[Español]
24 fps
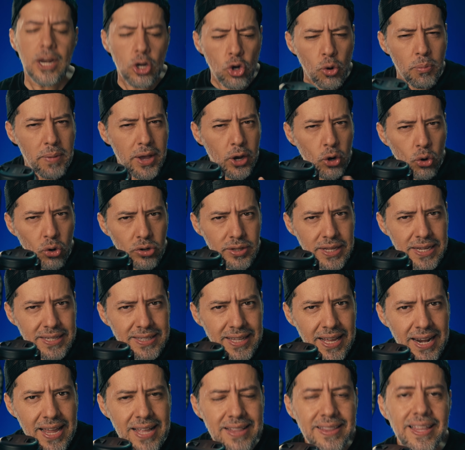Lo mejor de
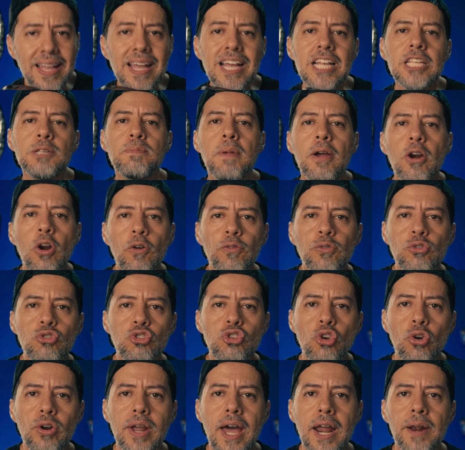este lente es verlo
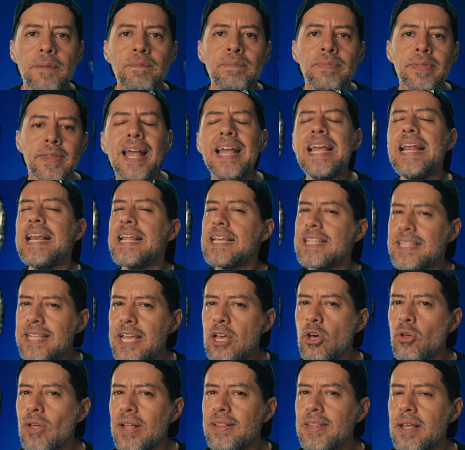funcionar y les
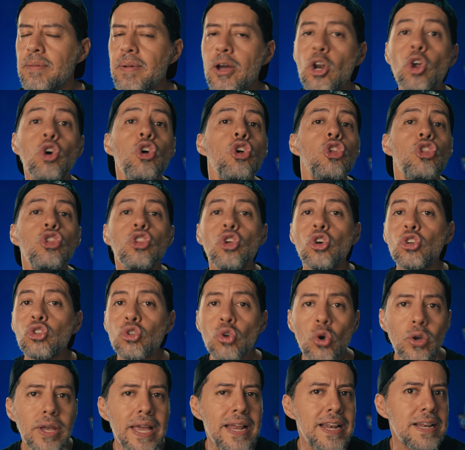digo de antemano, no
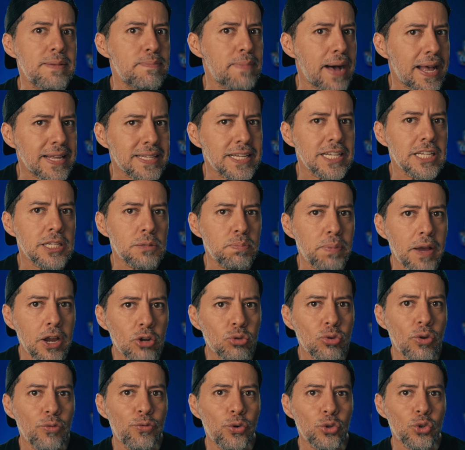soy el más
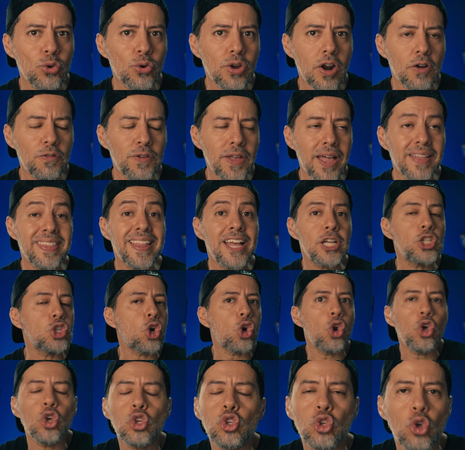experto en fotografía, de hecho
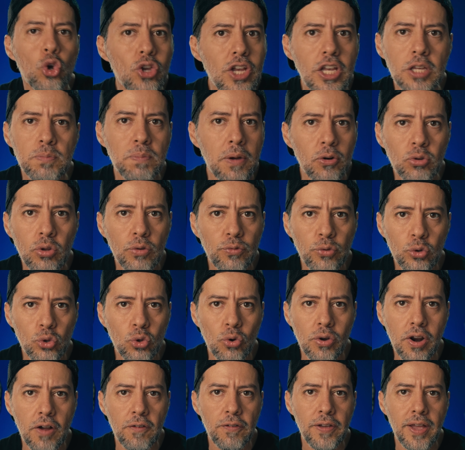no soy experto en
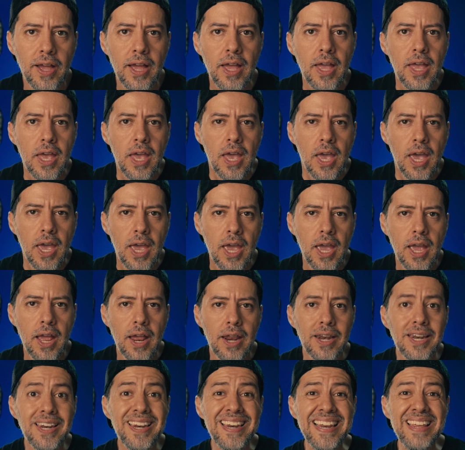fotografía
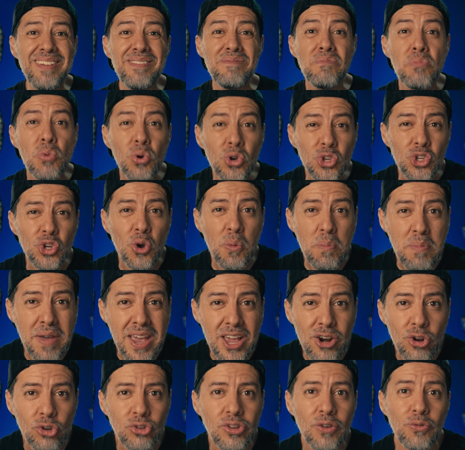eh, ni mucho
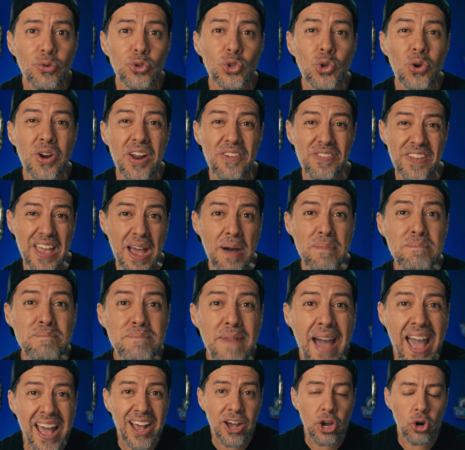menos en fotografía
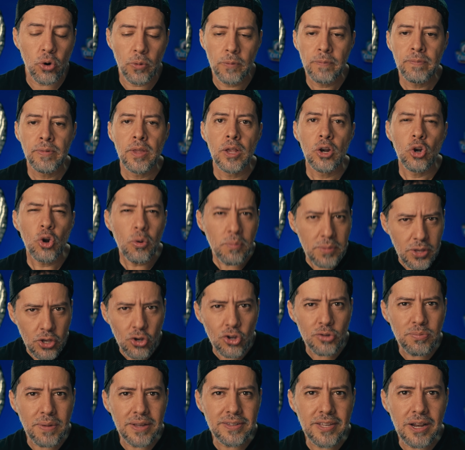macro. Lo
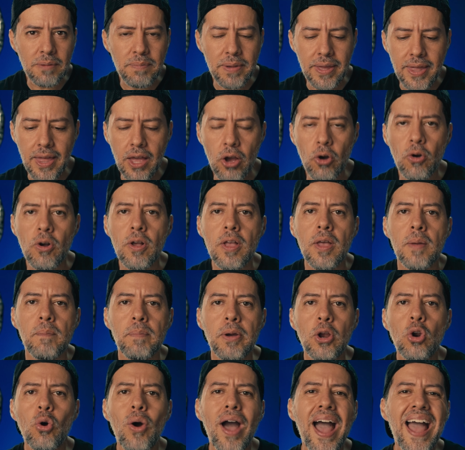mío es más el video,
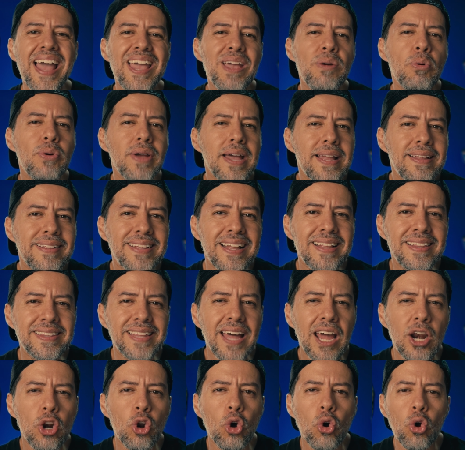pero ahí voy a
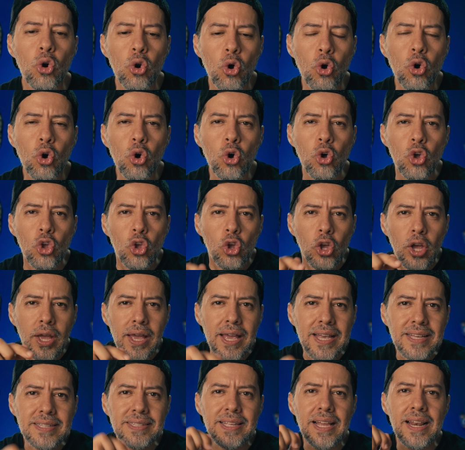intentarlo. Coloco
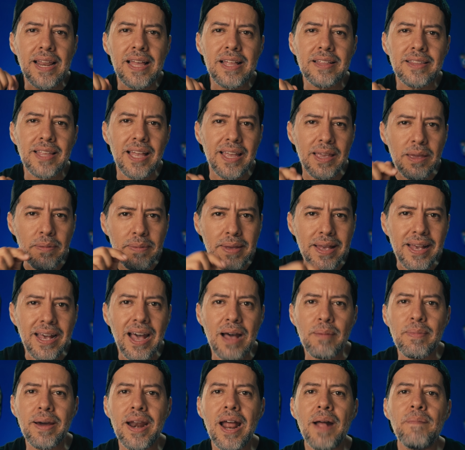este lente y mi
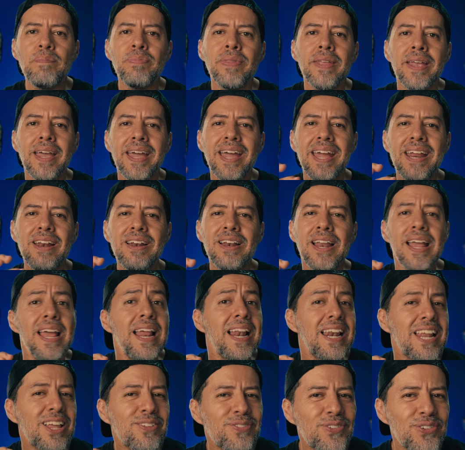cámara en
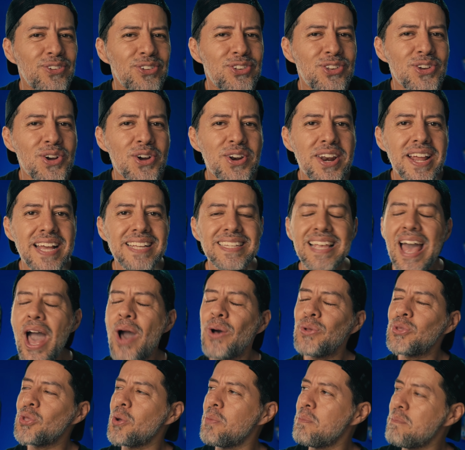las funciones
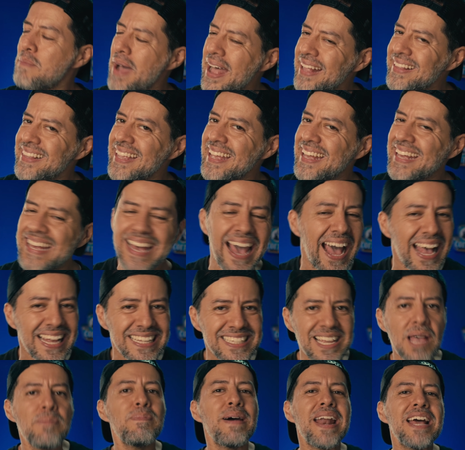
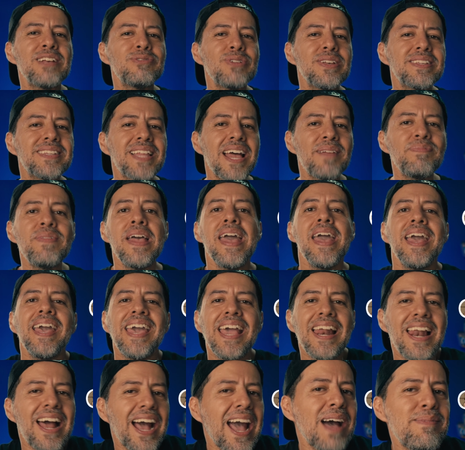automáticas, que para eso están,
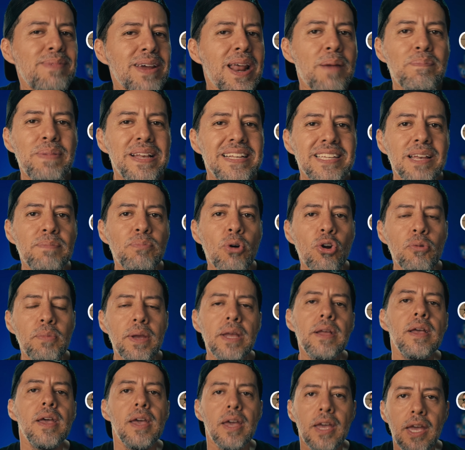que la cámara piense por
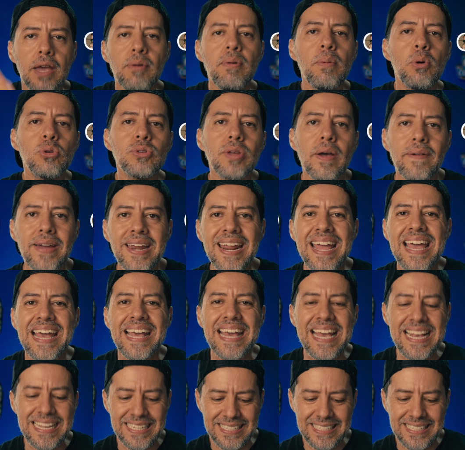mí y vamos a ver qué